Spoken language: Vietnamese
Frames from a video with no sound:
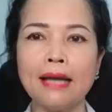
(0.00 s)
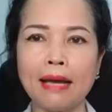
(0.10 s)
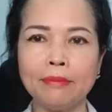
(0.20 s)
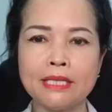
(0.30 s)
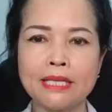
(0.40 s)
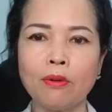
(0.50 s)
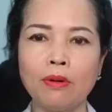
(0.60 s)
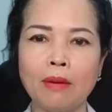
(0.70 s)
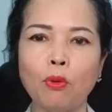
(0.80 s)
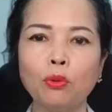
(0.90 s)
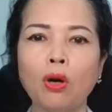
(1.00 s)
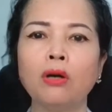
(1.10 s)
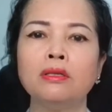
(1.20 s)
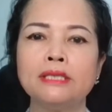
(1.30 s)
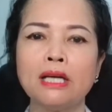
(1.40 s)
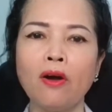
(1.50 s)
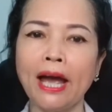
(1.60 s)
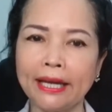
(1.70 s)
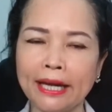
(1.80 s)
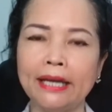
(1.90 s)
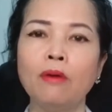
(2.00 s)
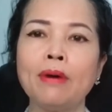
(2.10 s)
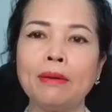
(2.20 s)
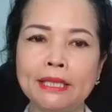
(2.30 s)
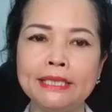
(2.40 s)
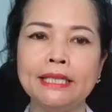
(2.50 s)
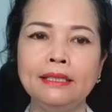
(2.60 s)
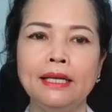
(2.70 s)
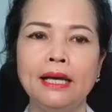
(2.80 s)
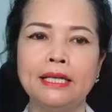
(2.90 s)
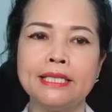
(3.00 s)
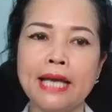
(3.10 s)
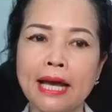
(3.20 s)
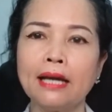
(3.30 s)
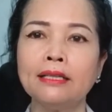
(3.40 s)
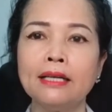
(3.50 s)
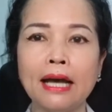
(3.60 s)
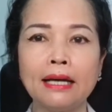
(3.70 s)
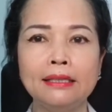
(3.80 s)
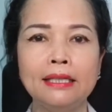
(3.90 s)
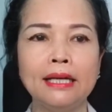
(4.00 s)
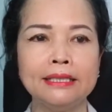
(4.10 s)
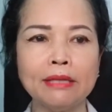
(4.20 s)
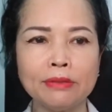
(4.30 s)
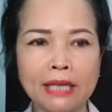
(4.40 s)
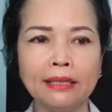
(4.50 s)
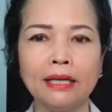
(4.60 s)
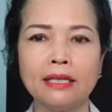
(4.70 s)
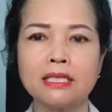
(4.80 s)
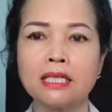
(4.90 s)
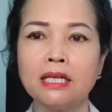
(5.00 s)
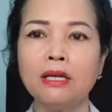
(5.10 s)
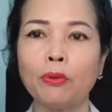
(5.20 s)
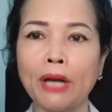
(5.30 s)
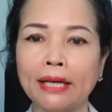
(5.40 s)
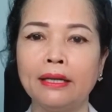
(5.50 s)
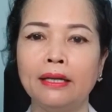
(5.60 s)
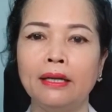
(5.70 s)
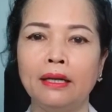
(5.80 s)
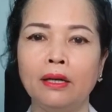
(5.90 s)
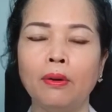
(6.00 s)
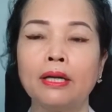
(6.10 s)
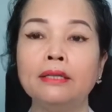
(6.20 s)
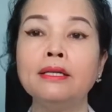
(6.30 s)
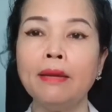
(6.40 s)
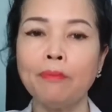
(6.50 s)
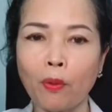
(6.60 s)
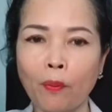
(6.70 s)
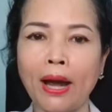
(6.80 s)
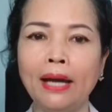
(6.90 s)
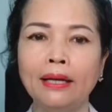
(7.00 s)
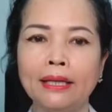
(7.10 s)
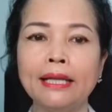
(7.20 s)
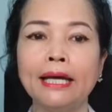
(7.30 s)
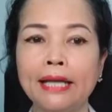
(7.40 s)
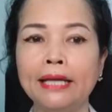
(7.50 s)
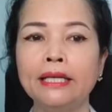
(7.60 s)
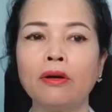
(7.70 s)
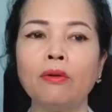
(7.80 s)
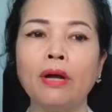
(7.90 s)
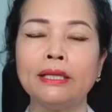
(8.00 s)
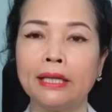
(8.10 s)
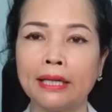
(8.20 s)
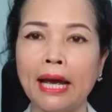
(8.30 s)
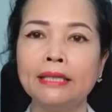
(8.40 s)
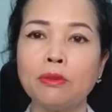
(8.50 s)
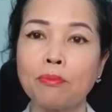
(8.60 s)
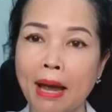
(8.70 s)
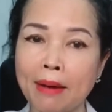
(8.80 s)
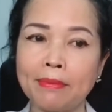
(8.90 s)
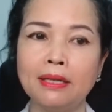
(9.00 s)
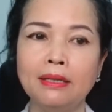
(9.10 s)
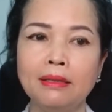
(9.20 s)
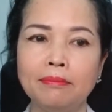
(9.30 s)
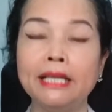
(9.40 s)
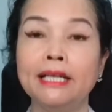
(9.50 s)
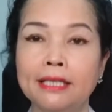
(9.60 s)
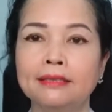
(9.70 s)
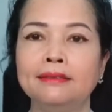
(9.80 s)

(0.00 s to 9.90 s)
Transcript: làm như sau là mỗi tuần sẽ có hai ngày không ăn bữa chính chỉ ăn các thức ăn như là cháo trắng nè sữa đậu nành hoặc là nước ép hoa quả để thay thế cho các loại thịt cá trong ba bữa bình thường